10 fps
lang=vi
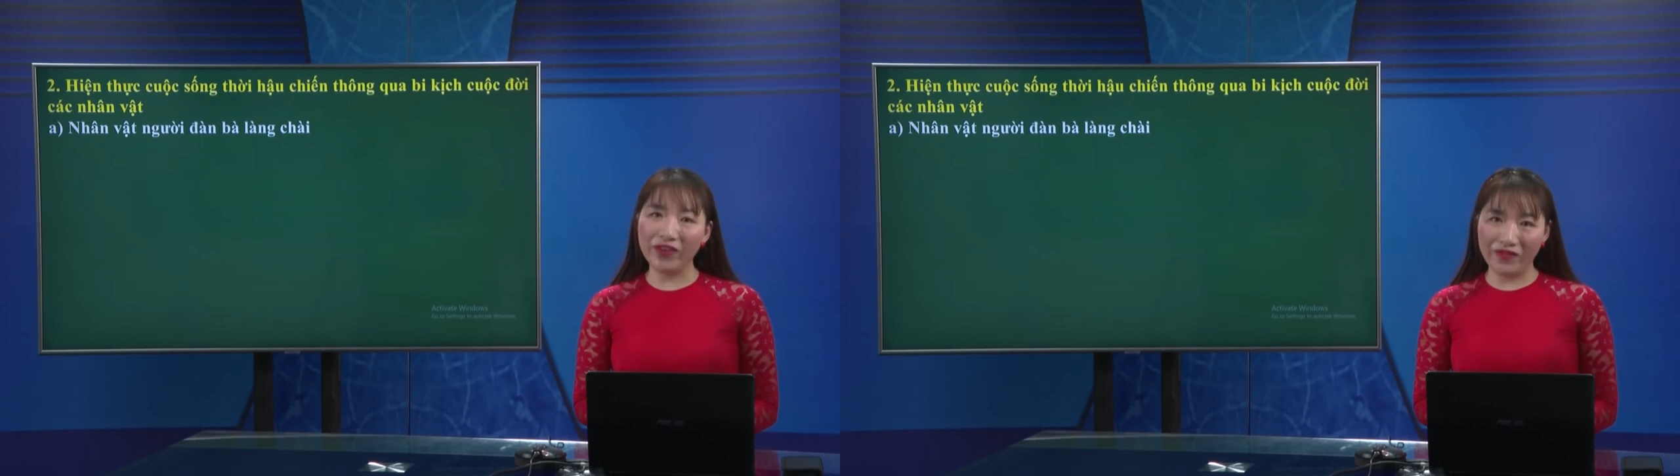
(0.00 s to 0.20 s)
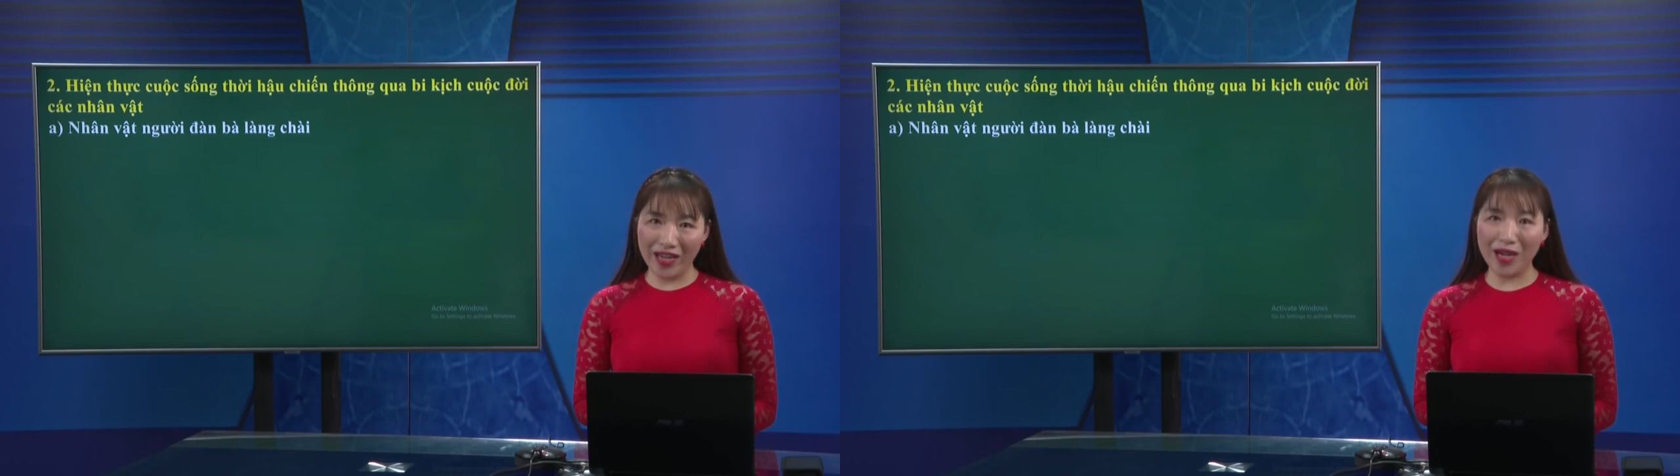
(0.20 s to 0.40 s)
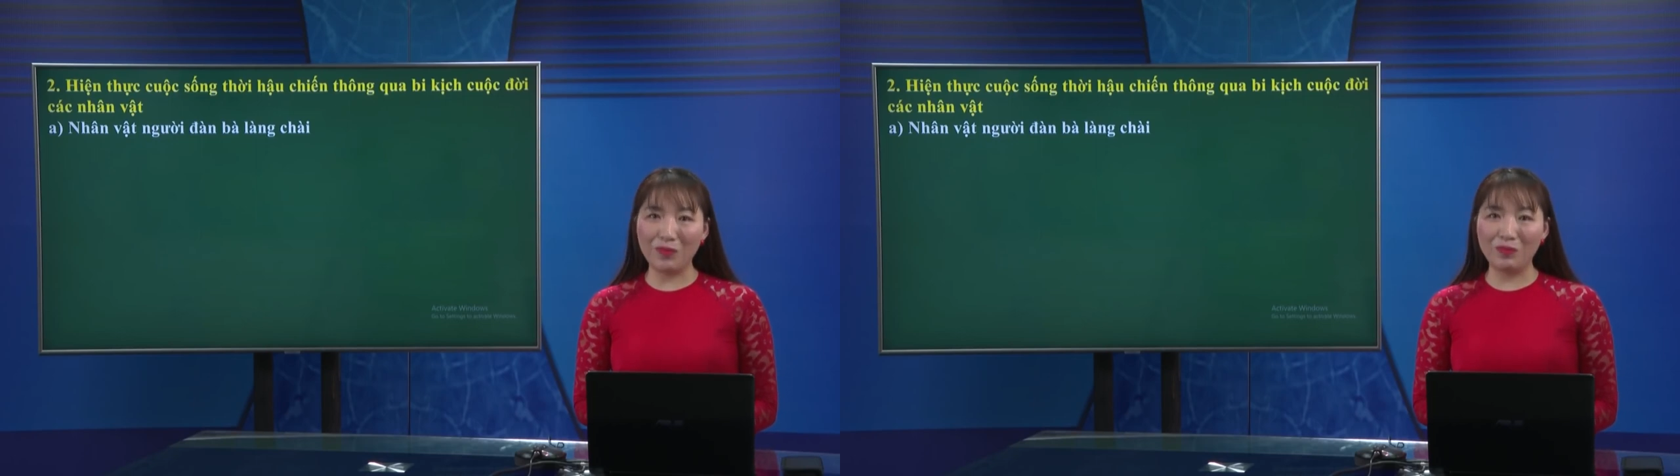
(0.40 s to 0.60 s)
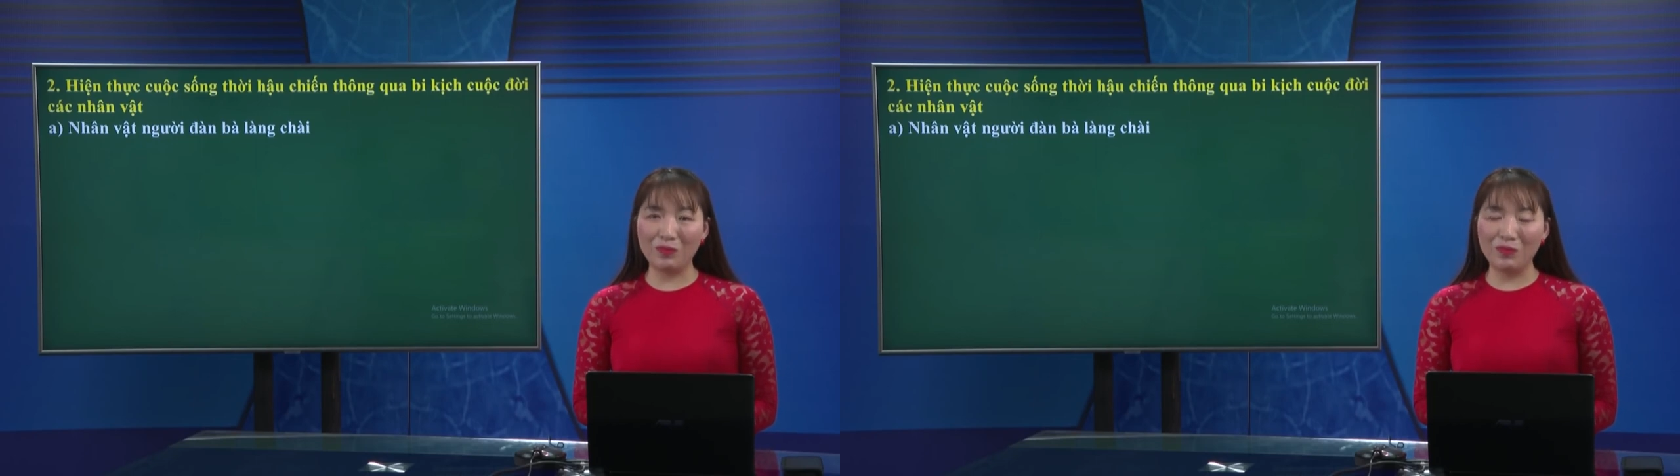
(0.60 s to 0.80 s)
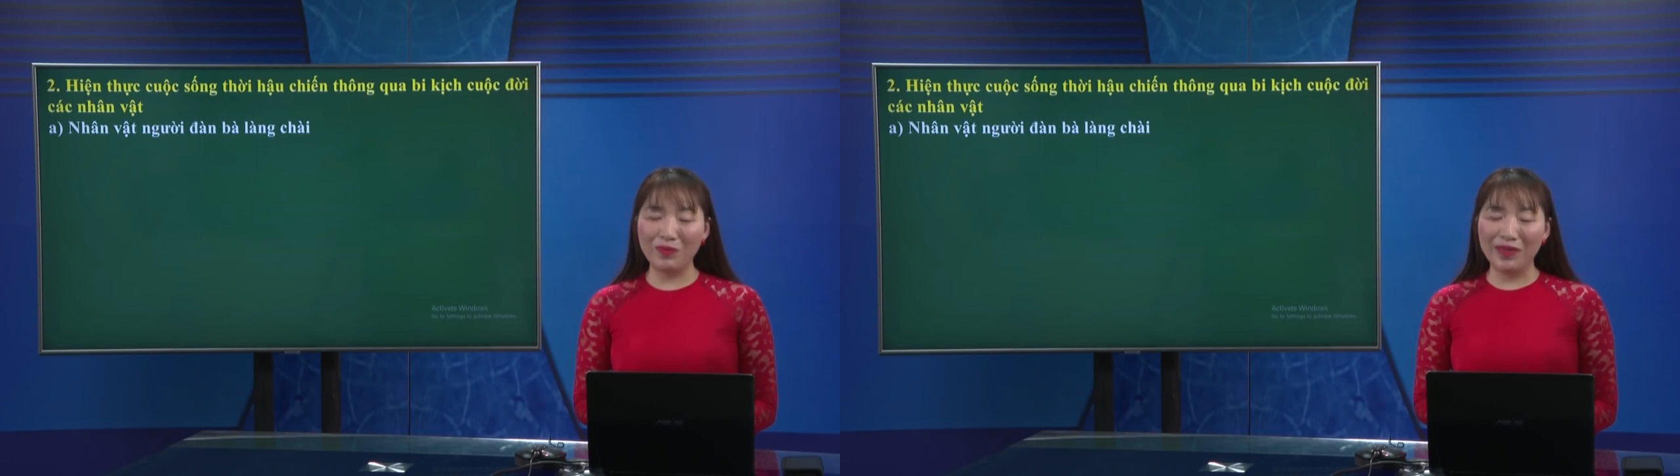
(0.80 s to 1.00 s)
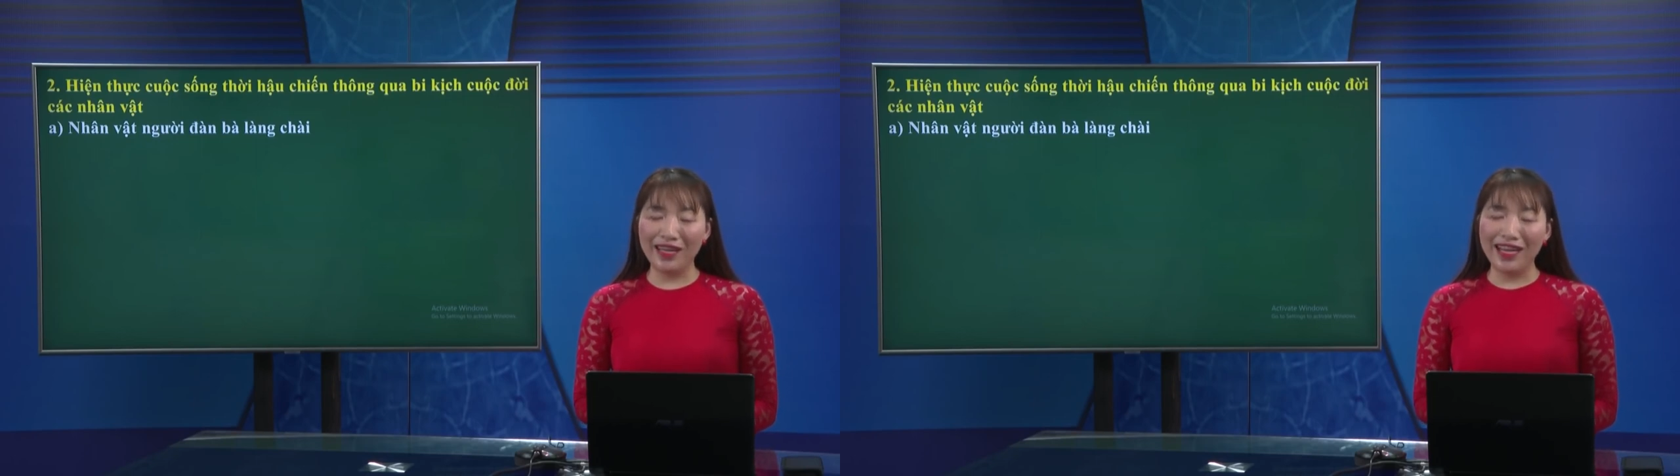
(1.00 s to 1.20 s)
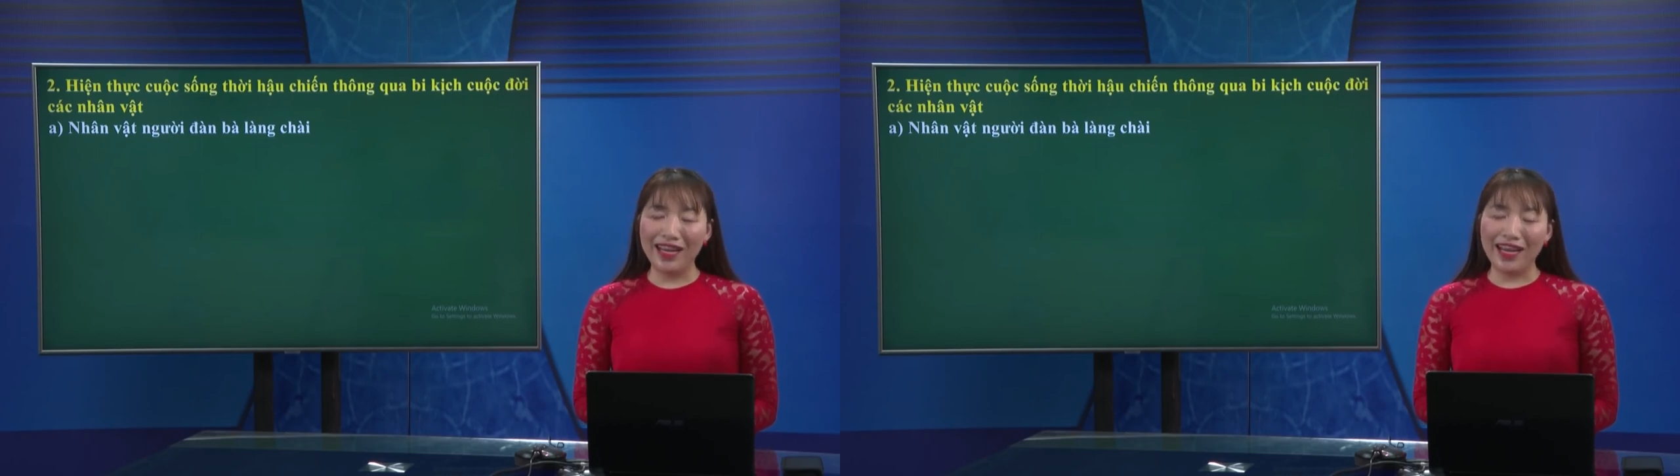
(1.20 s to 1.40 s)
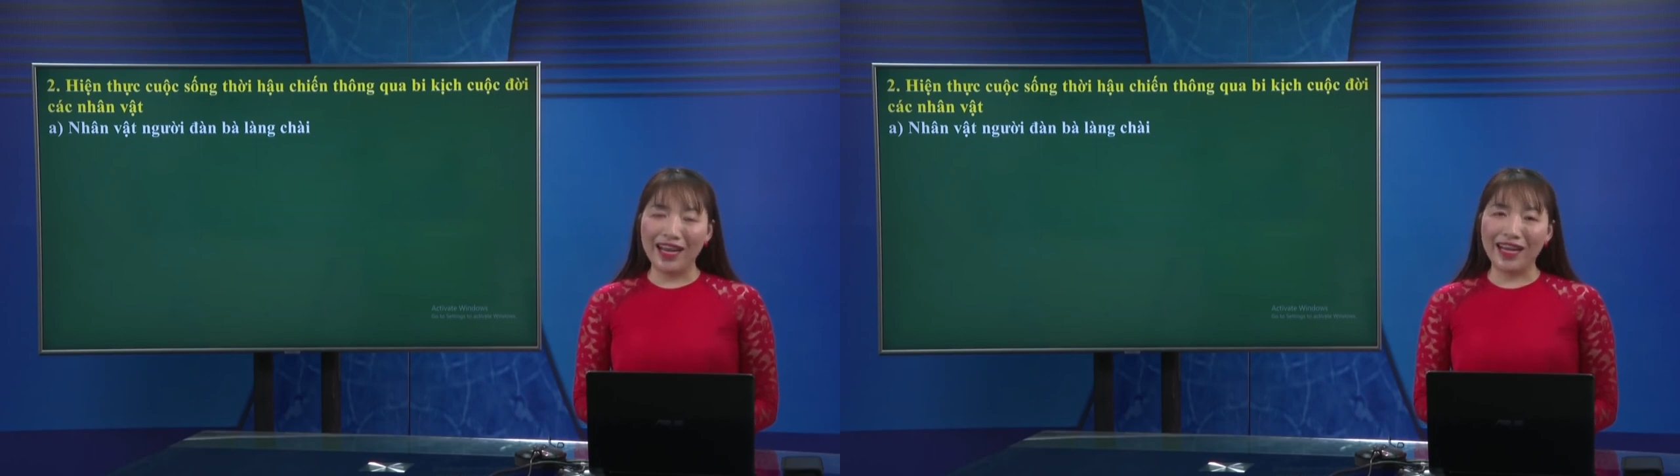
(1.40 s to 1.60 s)
vật văn học,
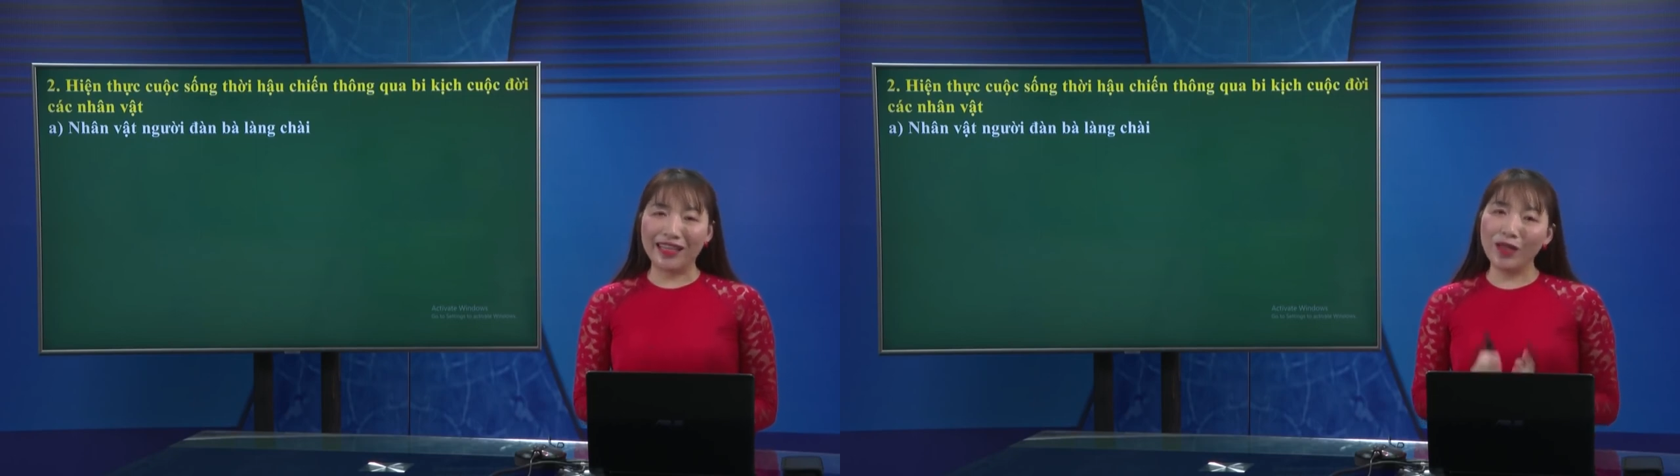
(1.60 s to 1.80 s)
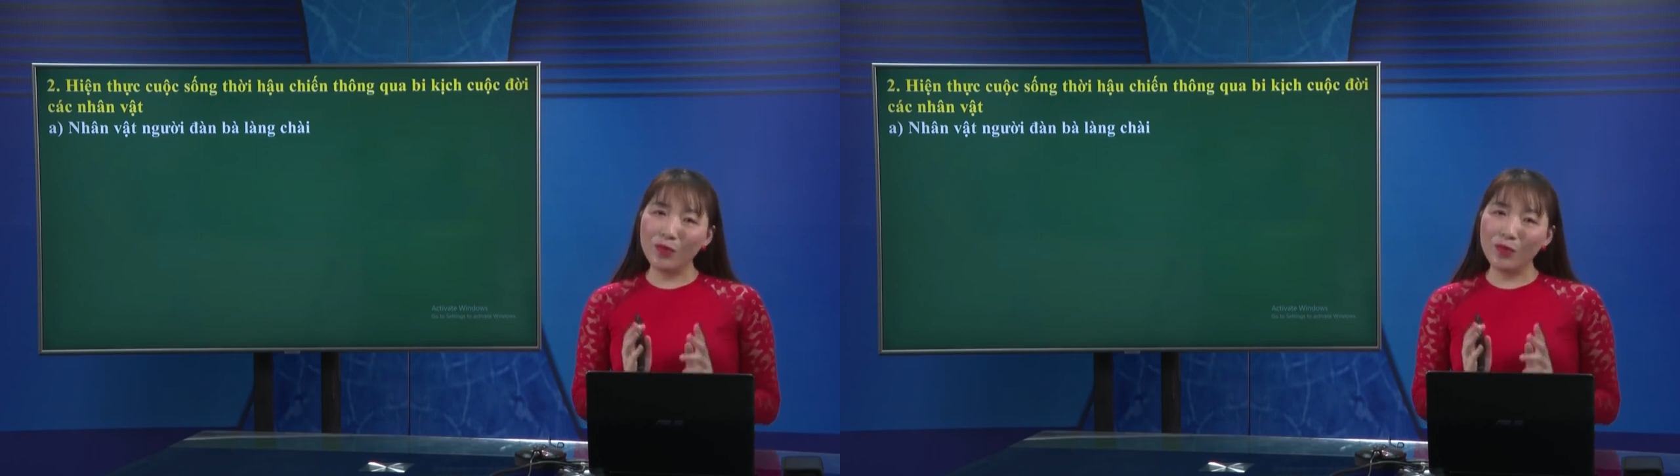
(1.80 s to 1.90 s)
à,